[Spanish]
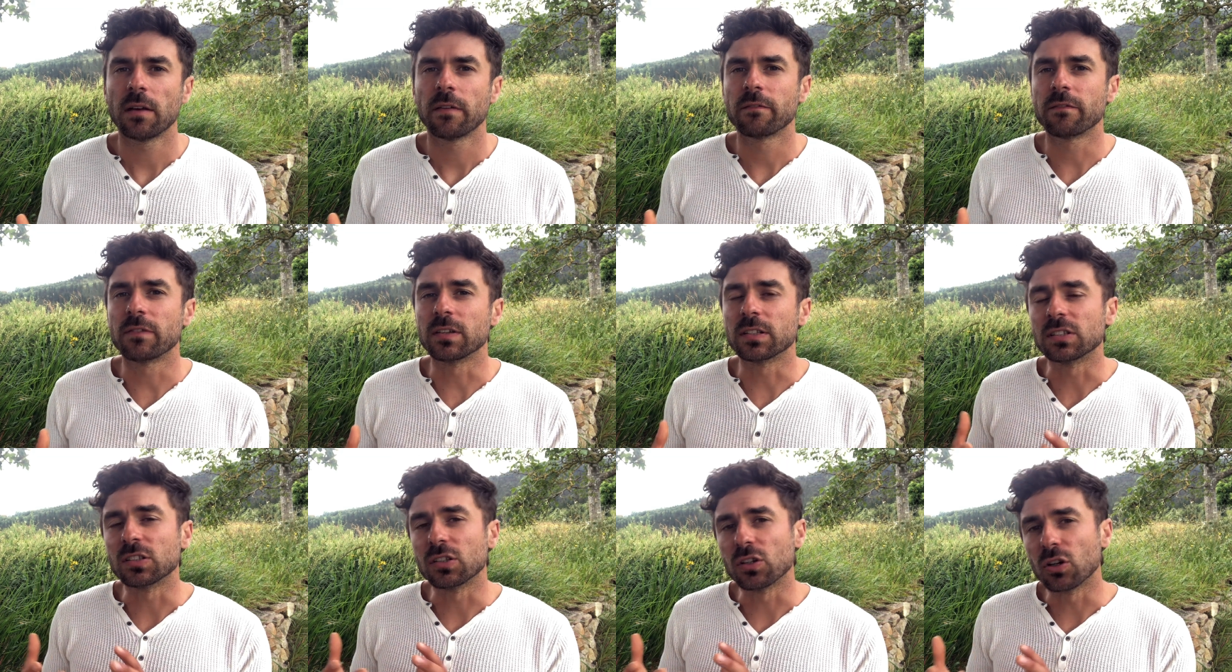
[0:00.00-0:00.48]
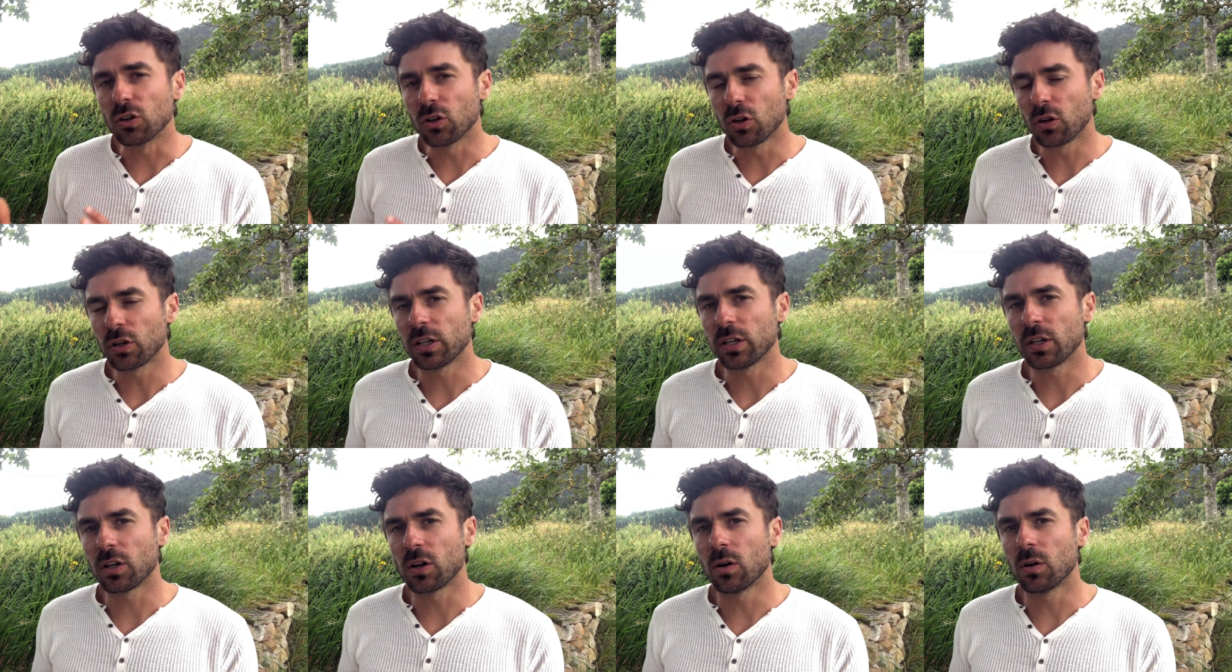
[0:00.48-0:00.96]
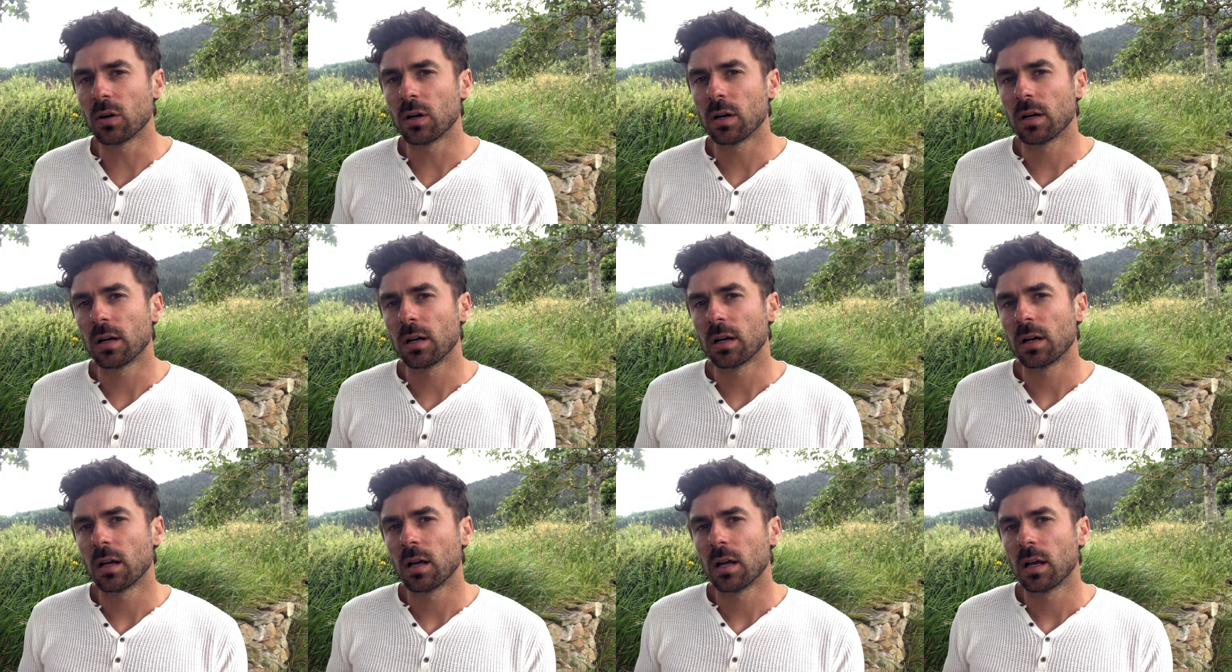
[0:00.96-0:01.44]
fisiológica
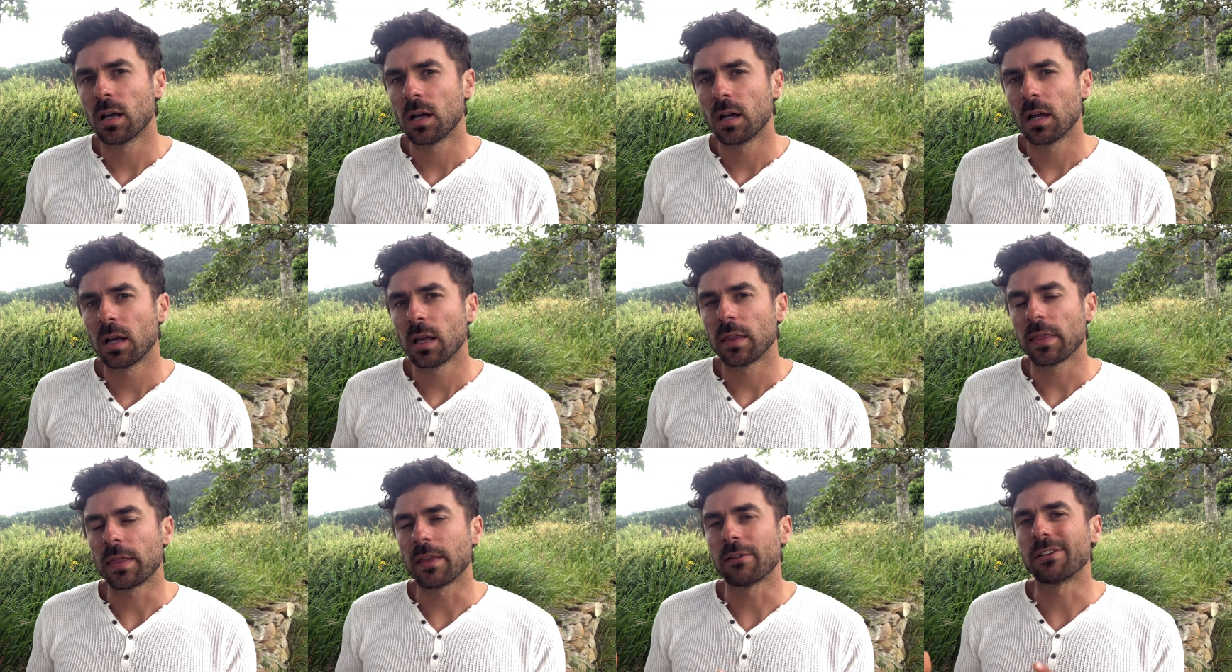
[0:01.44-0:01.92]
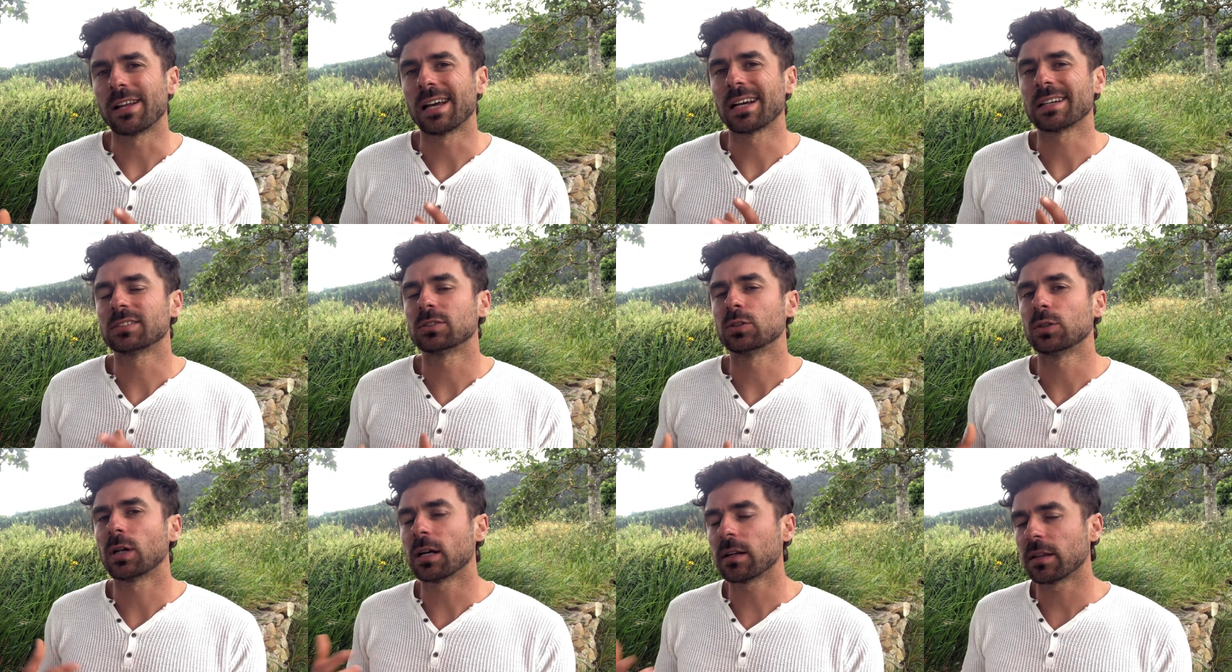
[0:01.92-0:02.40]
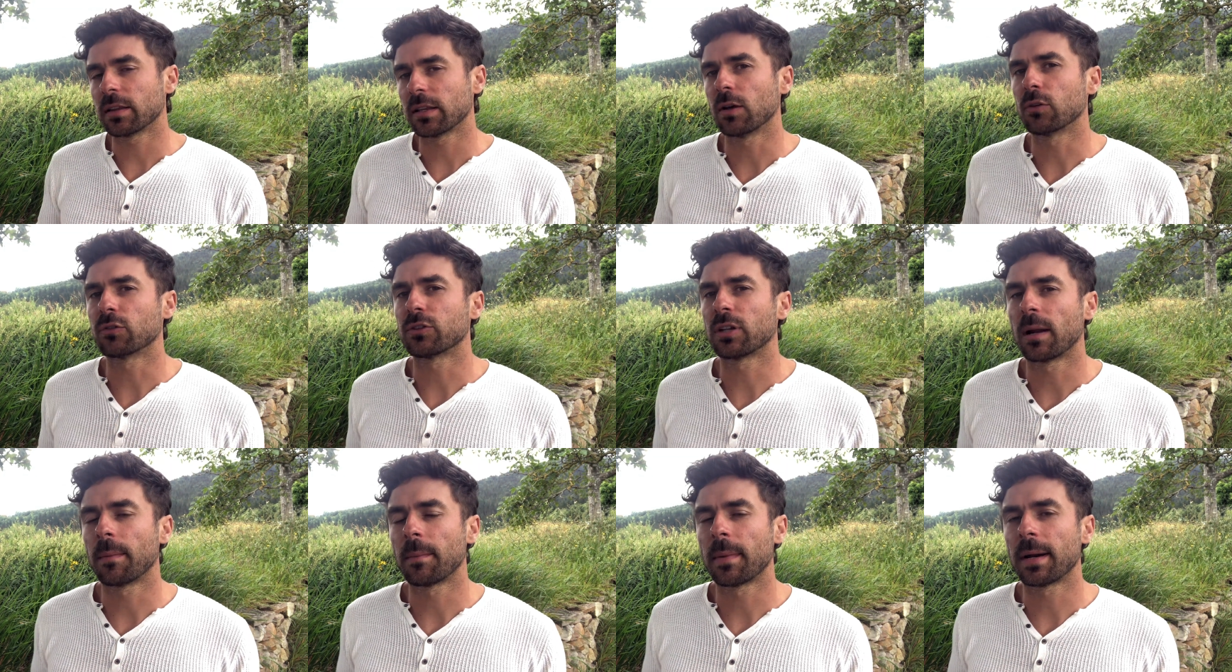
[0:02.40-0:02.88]
de reaccionar de
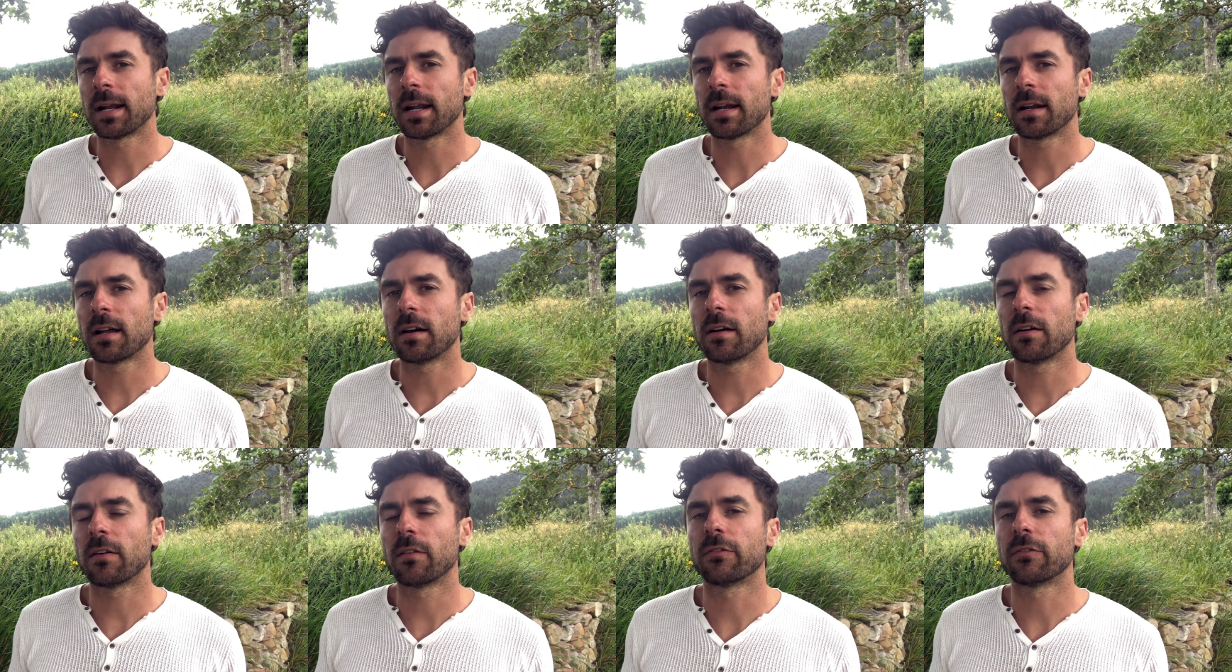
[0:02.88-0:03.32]
otra manera